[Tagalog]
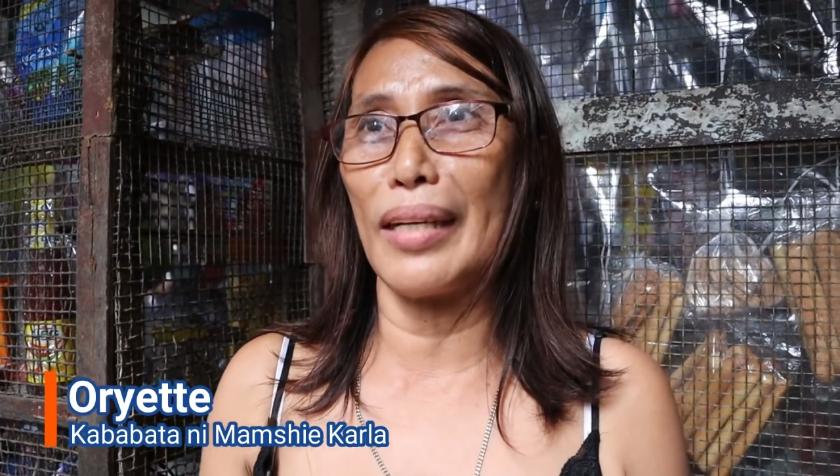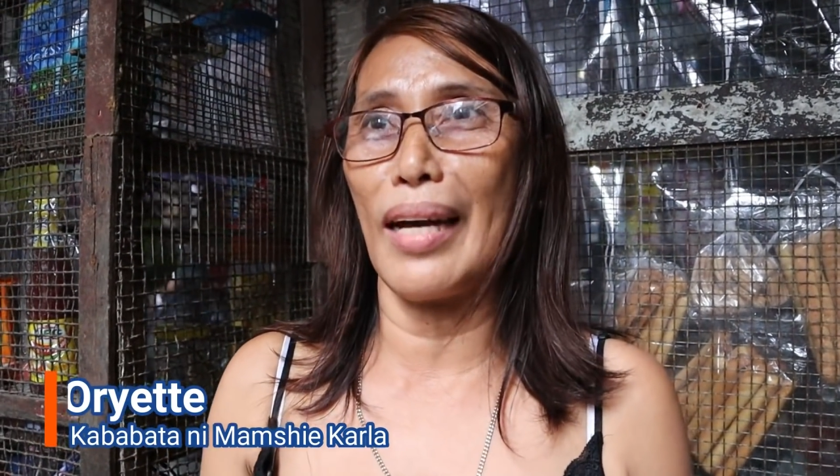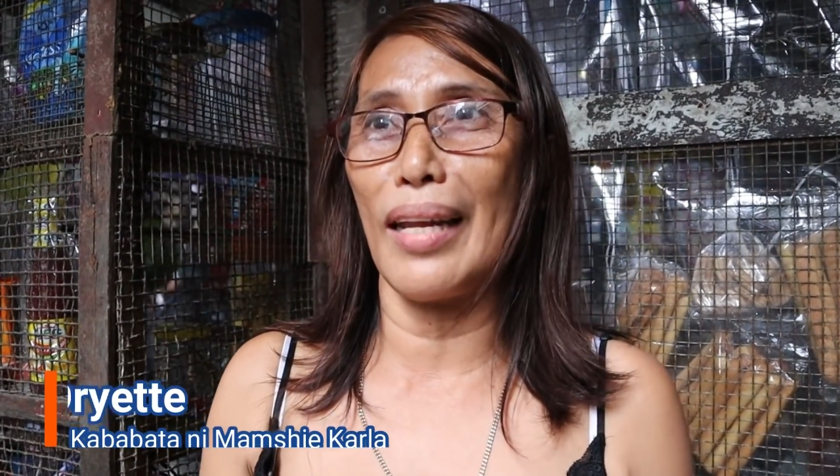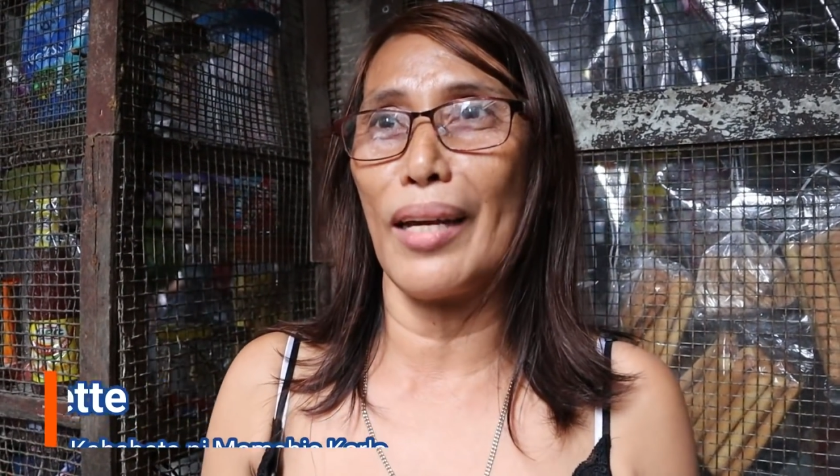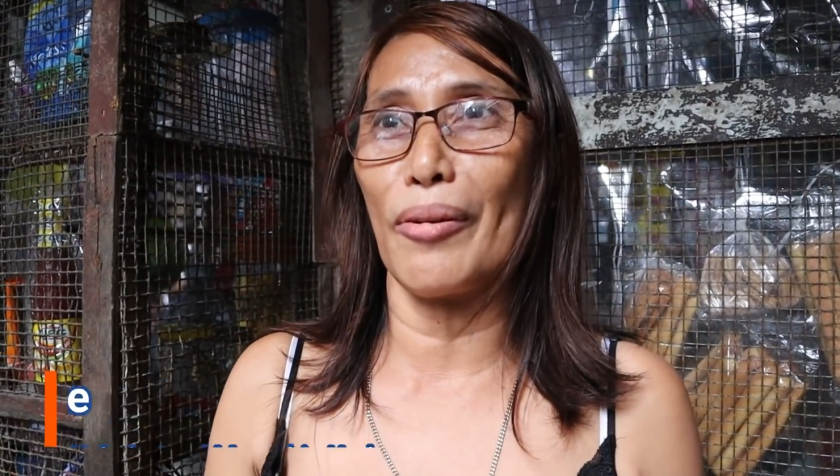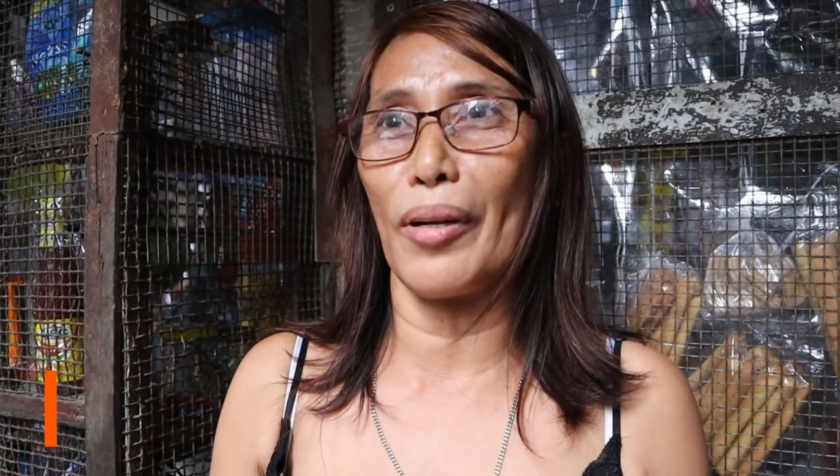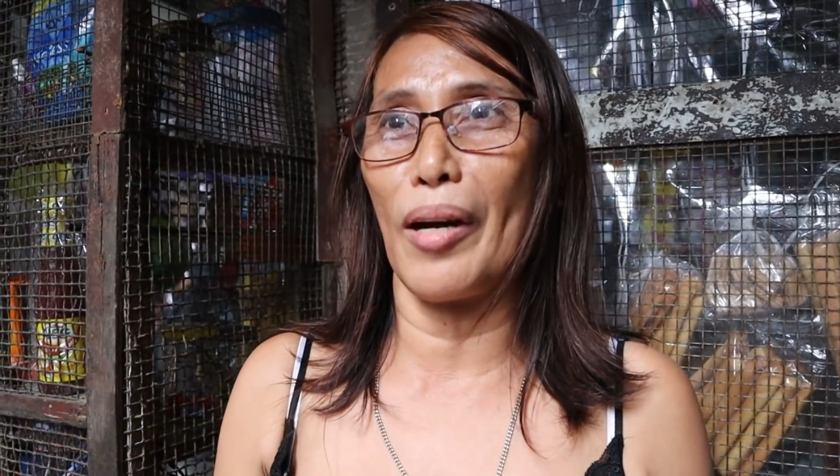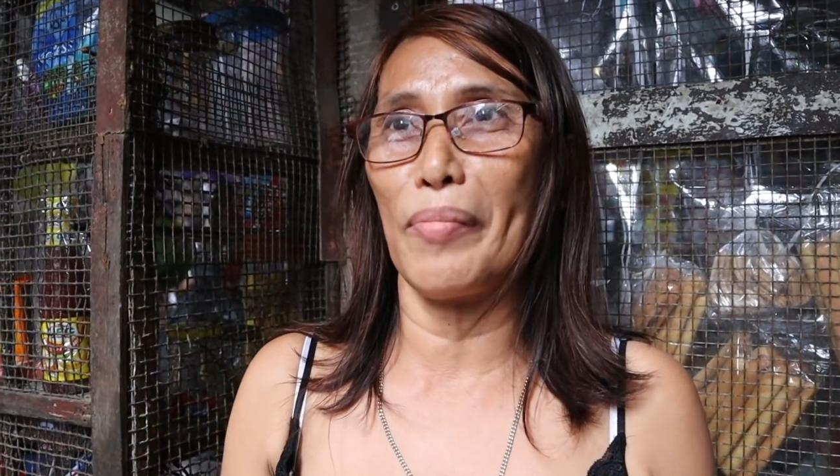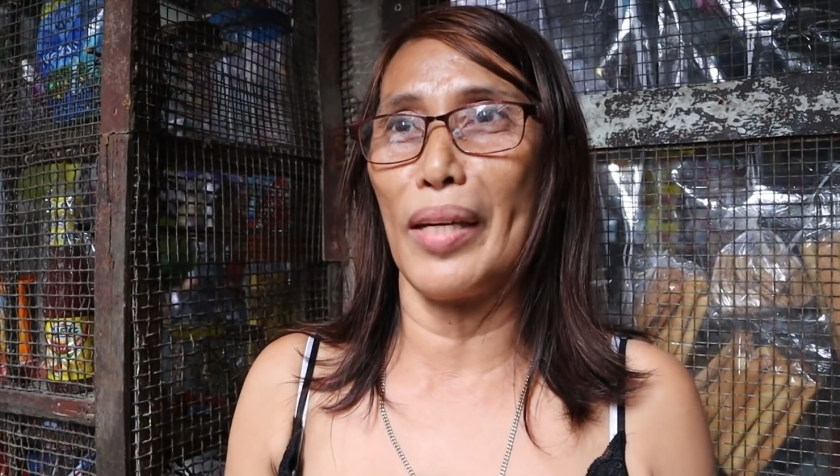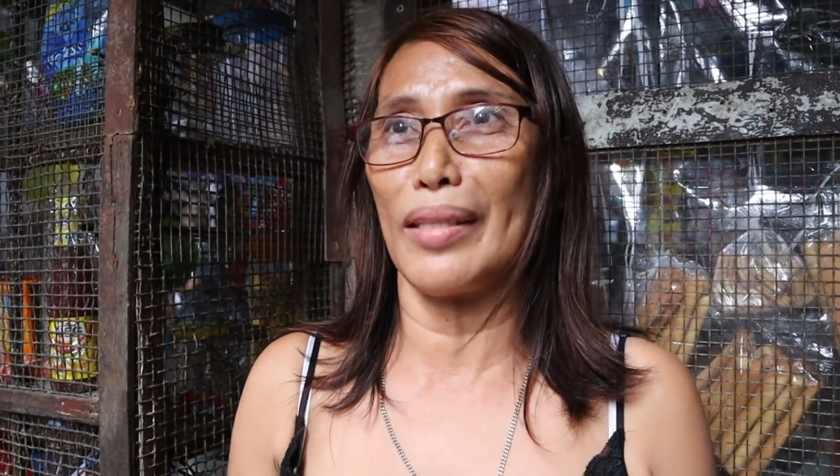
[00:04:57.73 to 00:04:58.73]
Naglalaro
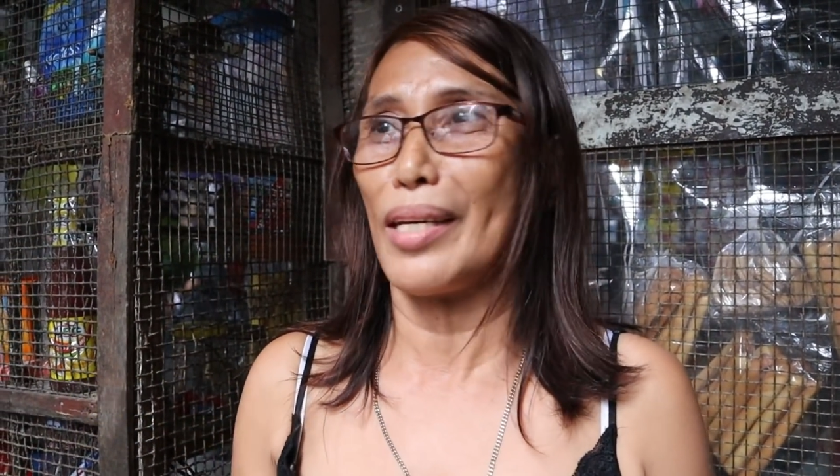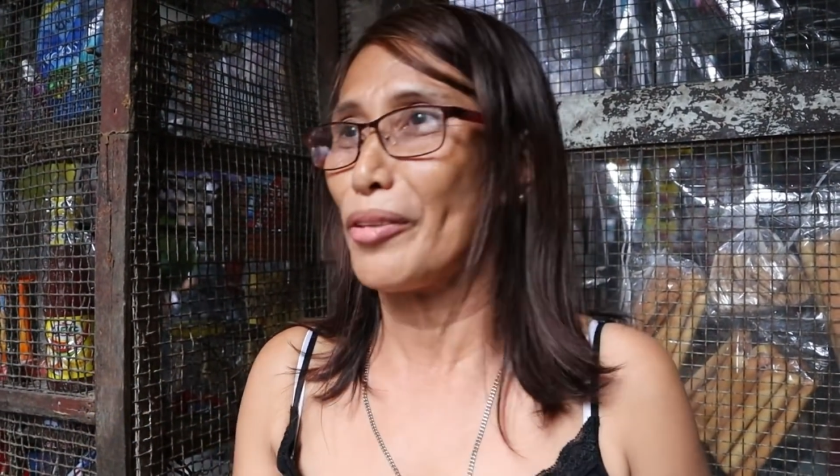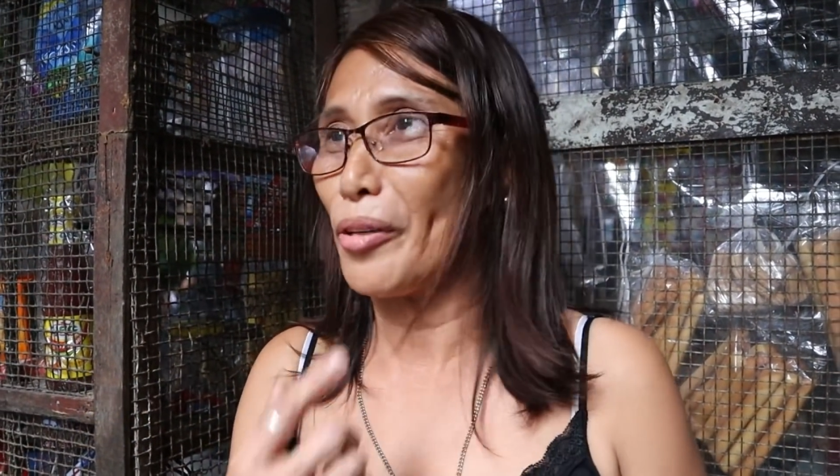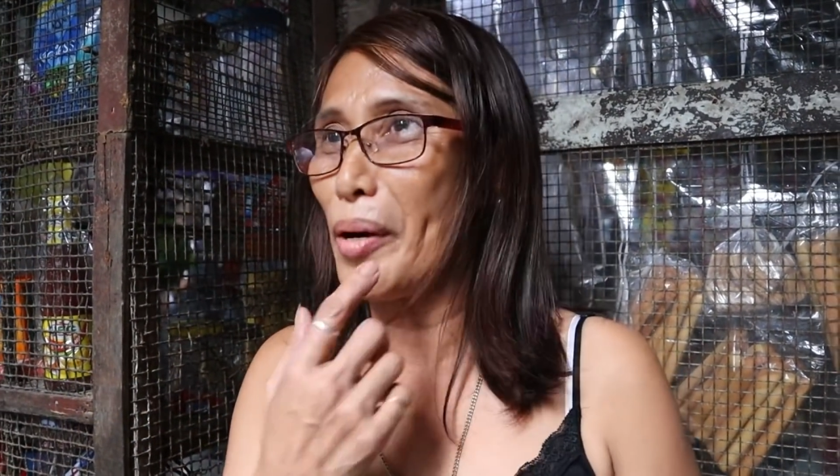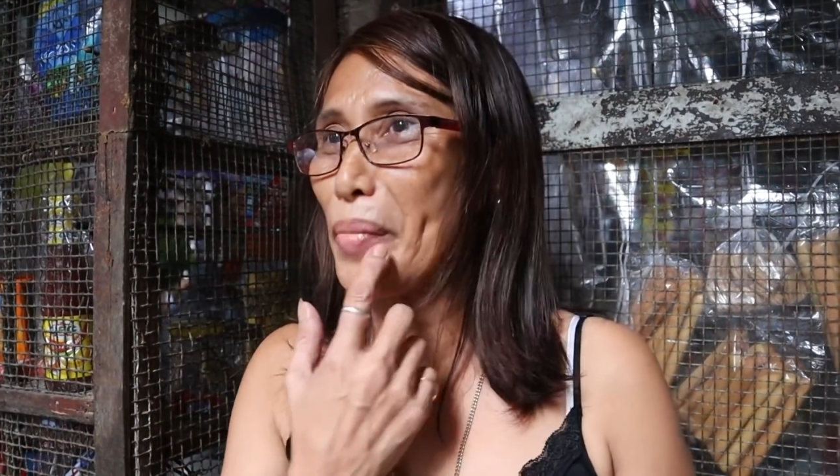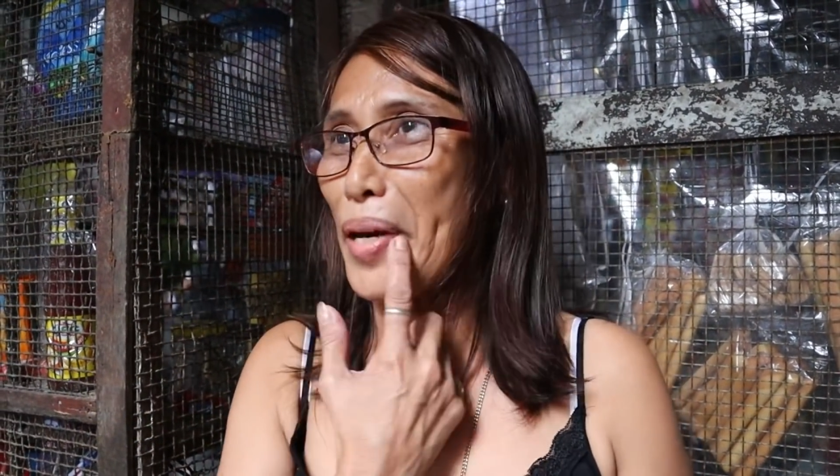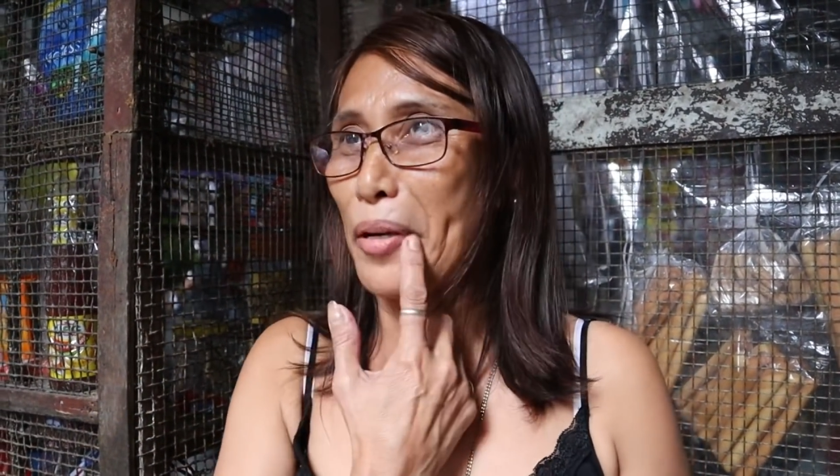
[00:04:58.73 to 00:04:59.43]
kami. Ito, ito may